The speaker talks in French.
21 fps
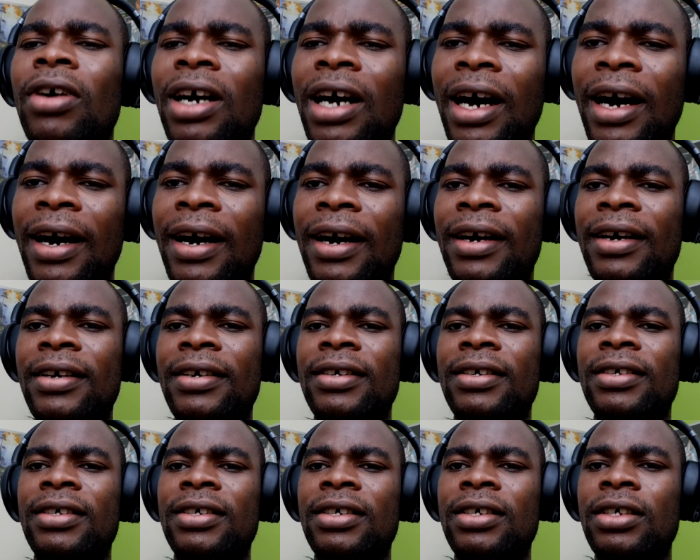gars.
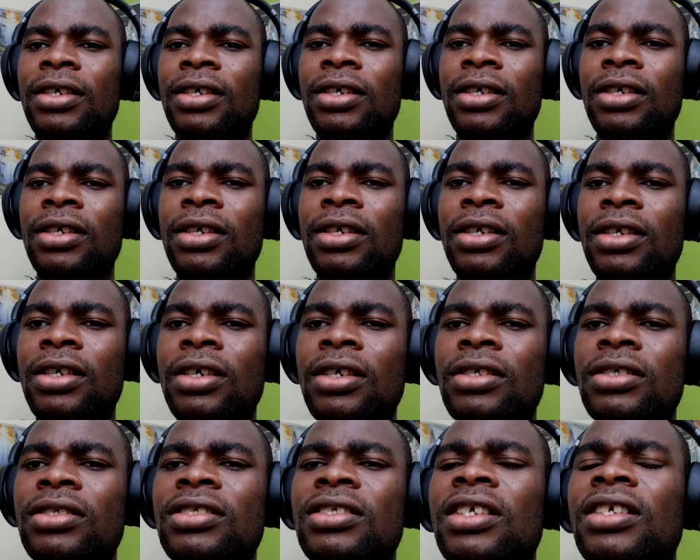
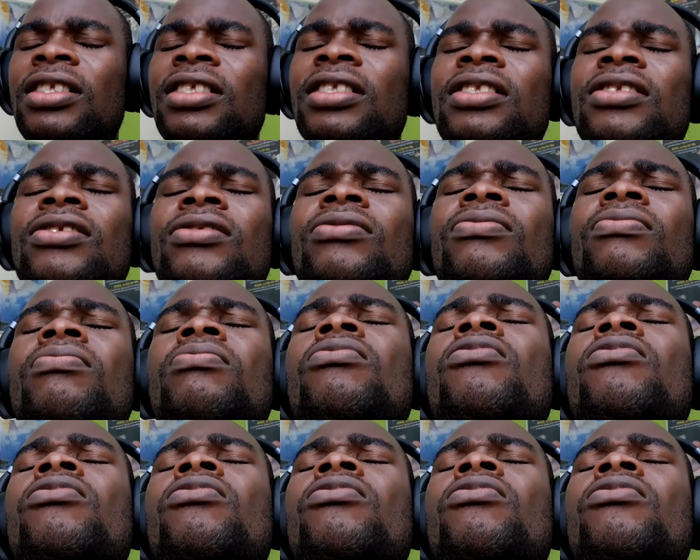C'est une